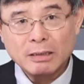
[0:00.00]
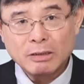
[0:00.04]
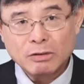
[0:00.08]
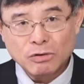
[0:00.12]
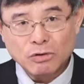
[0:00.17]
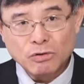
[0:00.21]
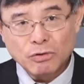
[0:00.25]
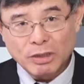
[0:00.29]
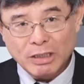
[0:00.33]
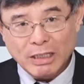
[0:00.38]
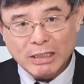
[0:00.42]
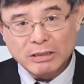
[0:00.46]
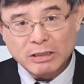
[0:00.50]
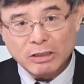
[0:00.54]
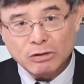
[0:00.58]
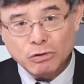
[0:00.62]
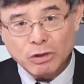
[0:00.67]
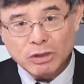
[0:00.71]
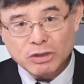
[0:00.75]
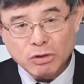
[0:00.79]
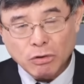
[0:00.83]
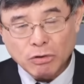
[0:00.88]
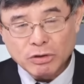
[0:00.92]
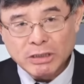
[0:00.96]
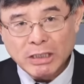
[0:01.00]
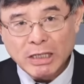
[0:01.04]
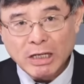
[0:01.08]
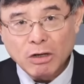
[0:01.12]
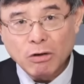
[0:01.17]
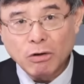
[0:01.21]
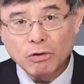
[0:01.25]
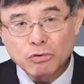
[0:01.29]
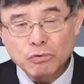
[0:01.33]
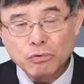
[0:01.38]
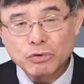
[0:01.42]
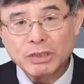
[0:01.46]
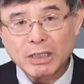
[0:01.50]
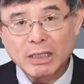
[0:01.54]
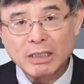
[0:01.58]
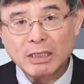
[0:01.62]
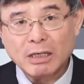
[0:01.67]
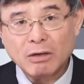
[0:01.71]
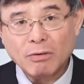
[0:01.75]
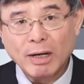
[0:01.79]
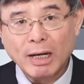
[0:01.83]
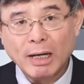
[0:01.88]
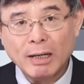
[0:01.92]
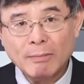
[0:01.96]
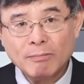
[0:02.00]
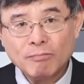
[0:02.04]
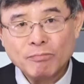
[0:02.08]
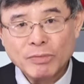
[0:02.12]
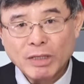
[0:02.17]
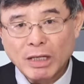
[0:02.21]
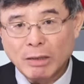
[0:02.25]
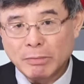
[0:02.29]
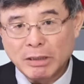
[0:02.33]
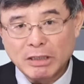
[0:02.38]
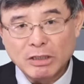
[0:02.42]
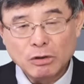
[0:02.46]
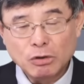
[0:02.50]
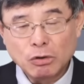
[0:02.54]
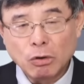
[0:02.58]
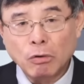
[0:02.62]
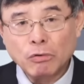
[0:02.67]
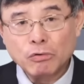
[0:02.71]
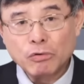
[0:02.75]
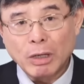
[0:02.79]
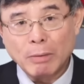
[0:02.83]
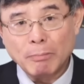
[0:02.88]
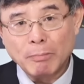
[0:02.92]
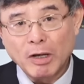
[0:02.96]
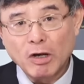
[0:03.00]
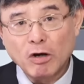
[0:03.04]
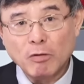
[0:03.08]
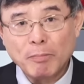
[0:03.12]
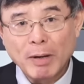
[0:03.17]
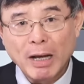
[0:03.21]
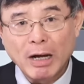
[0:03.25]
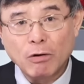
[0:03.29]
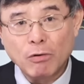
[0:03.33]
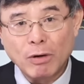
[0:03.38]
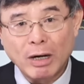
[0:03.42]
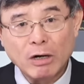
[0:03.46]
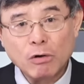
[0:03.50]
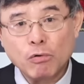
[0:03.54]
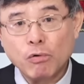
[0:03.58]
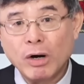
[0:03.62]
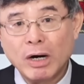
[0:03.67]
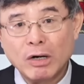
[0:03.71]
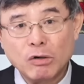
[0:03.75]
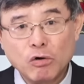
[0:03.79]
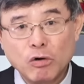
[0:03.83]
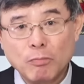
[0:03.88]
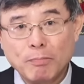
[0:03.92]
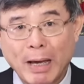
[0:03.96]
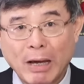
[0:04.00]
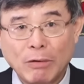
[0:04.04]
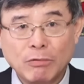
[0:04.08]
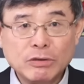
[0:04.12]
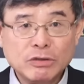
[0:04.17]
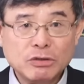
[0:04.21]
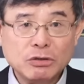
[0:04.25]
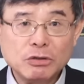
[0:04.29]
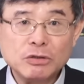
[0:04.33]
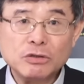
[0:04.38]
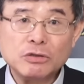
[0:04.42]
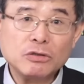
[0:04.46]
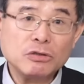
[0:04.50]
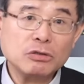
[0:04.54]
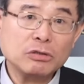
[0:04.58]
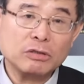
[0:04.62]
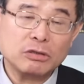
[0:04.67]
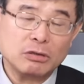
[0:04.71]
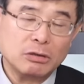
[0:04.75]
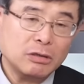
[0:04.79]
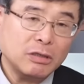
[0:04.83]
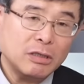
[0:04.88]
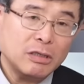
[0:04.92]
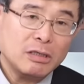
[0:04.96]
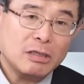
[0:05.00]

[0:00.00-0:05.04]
如果你继续走亲共路线的话，那你永远没有办法跨过百分之四十，